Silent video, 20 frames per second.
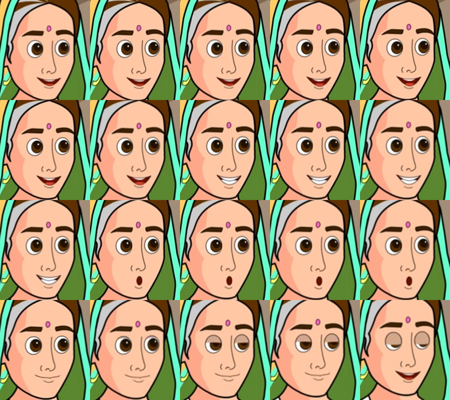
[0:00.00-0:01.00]
আরে
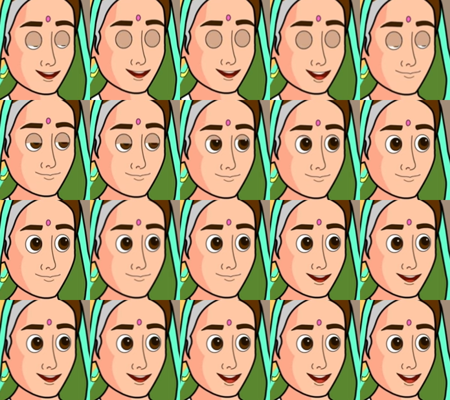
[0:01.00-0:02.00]
বাবু
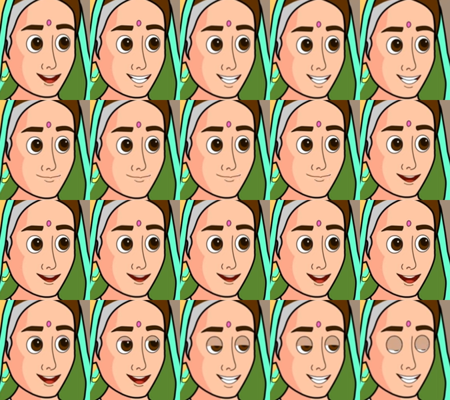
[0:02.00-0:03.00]
তুমি চিন্তা
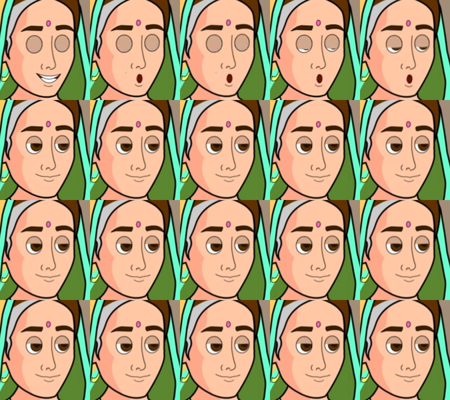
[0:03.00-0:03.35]
করো না